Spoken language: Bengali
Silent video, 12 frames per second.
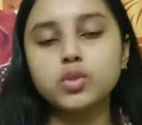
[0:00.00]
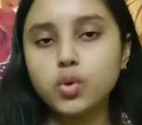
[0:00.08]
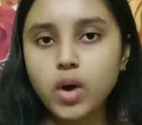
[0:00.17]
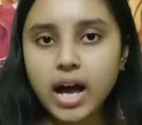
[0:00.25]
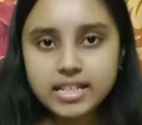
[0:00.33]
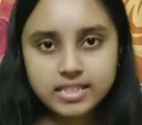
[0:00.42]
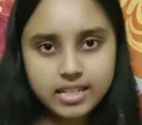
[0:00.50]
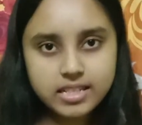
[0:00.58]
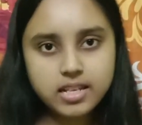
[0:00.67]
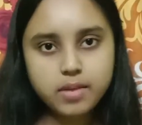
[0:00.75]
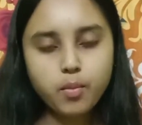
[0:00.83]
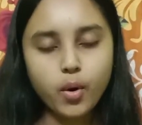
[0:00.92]
তো আজকে
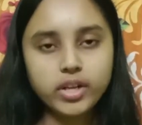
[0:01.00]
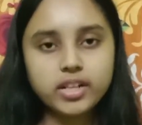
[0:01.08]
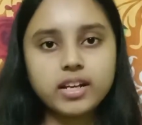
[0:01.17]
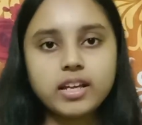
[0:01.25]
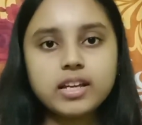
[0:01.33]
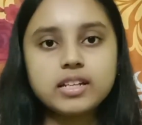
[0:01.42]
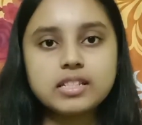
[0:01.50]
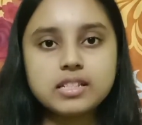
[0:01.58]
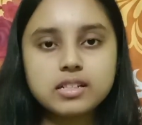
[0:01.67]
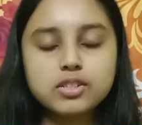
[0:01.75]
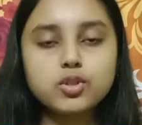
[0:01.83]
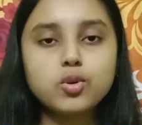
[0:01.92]
যে পয়েন্টটা নিয়ে
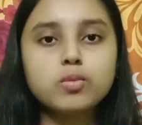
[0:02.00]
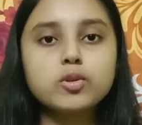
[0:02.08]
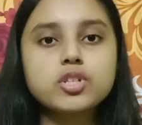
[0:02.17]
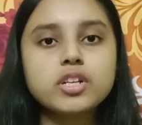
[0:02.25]
ডিসকাস করব